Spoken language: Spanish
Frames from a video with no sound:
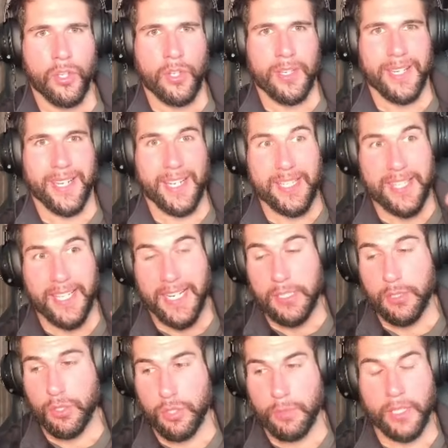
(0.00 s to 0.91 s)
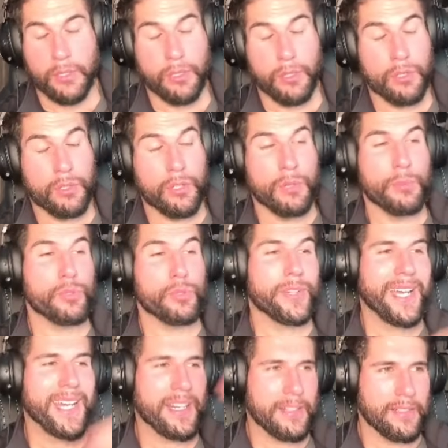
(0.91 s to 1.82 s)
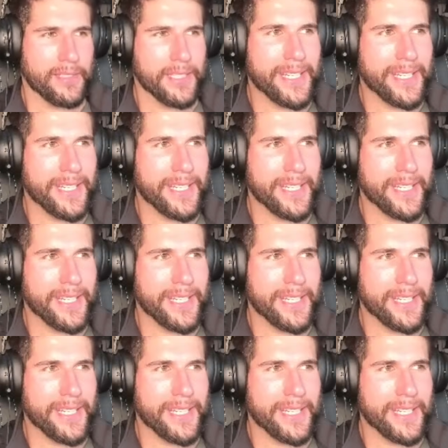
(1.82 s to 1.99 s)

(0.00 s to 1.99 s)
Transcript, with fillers: en este caso, sobre todo, no buscar